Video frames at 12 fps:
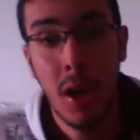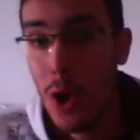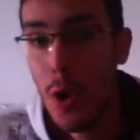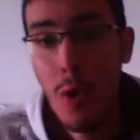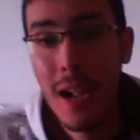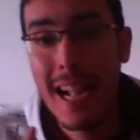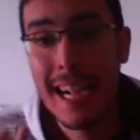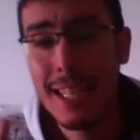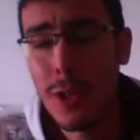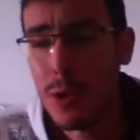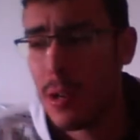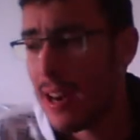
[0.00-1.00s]
Un
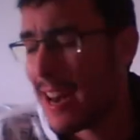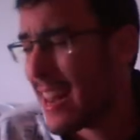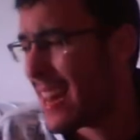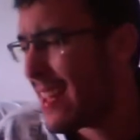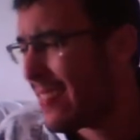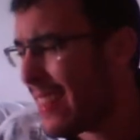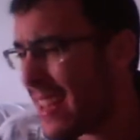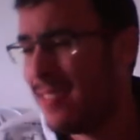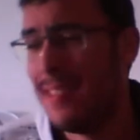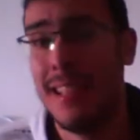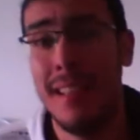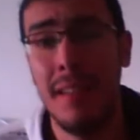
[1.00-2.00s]
caso
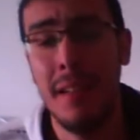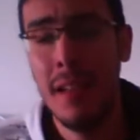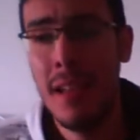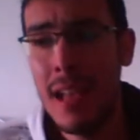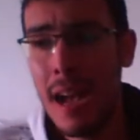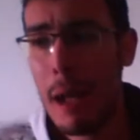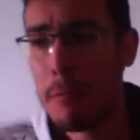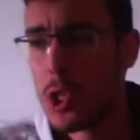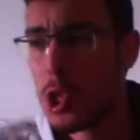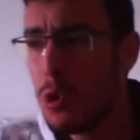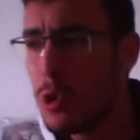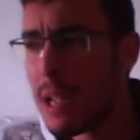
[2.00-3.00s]
reciente.
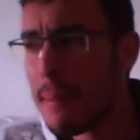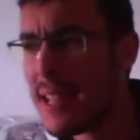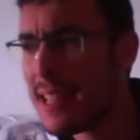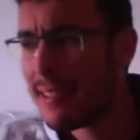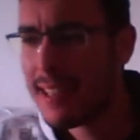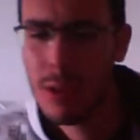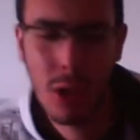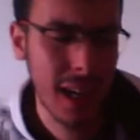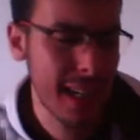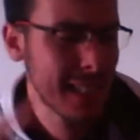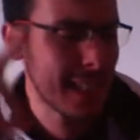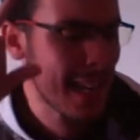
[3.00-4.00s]
Absolutamente haciendo
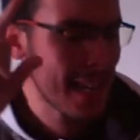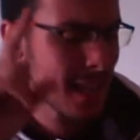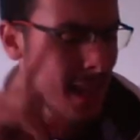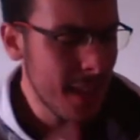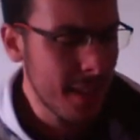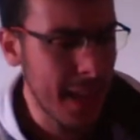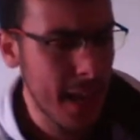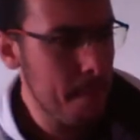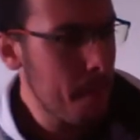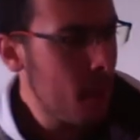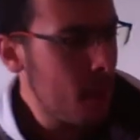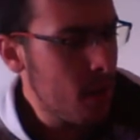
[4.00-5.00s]
hashtags
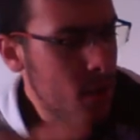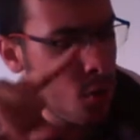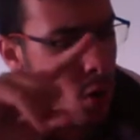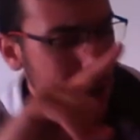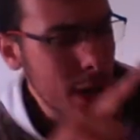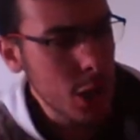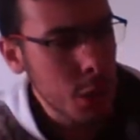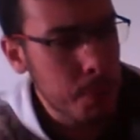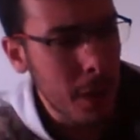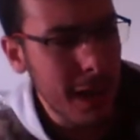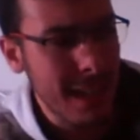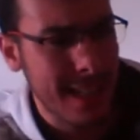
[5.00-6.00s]
de no a los
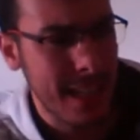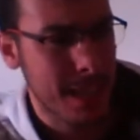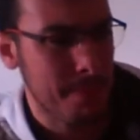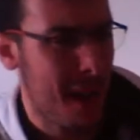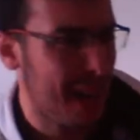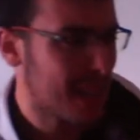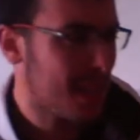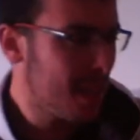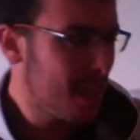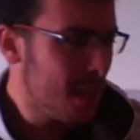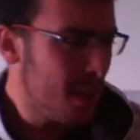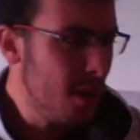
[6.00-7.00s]
spoilers de Smash,
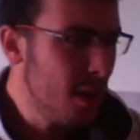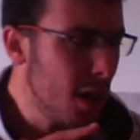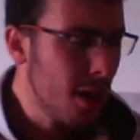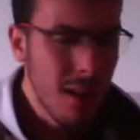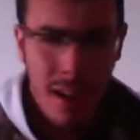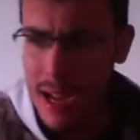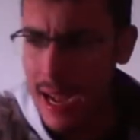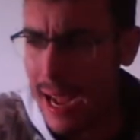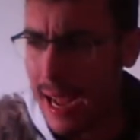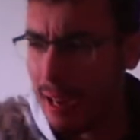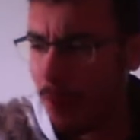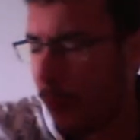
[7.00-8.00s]
no
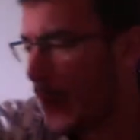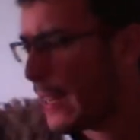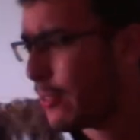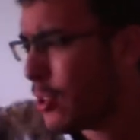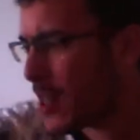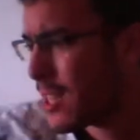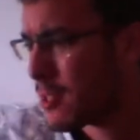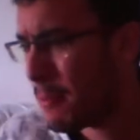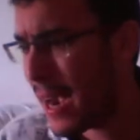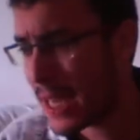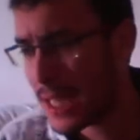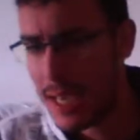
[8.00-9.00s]
a las filtraciones de
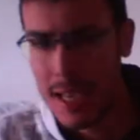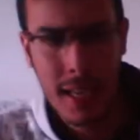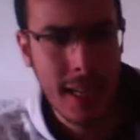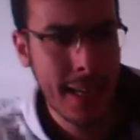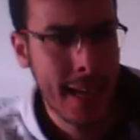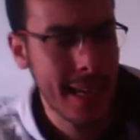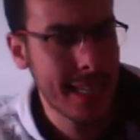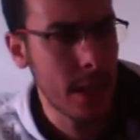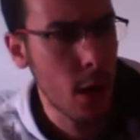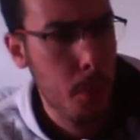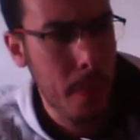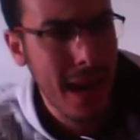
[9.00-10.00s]
Smash, que si
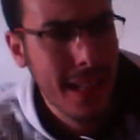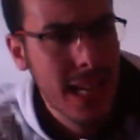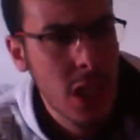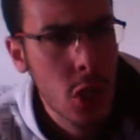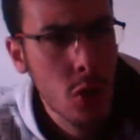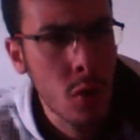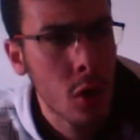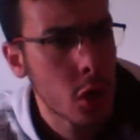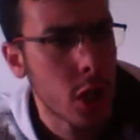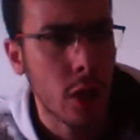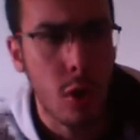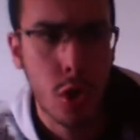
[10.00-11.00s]
los piratas son
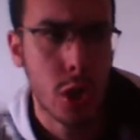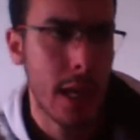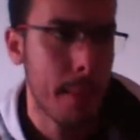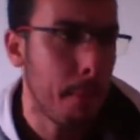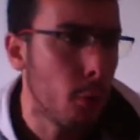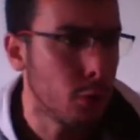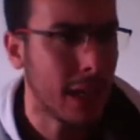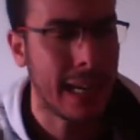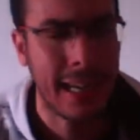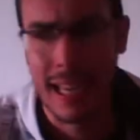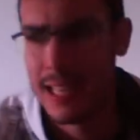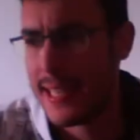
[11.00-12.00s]
unos hijos de
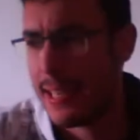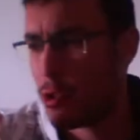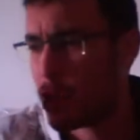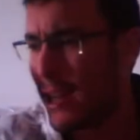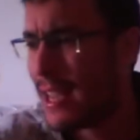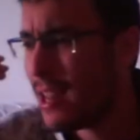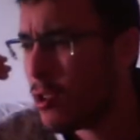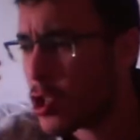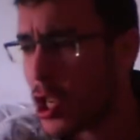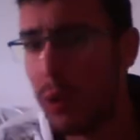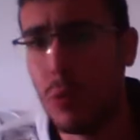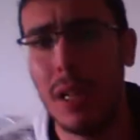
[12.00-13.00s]
puta, que si no sé qué, no
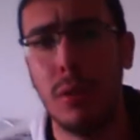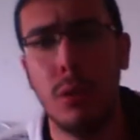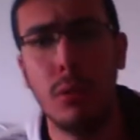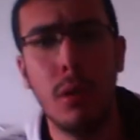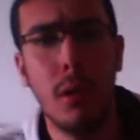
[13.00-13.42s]
sé cuánto.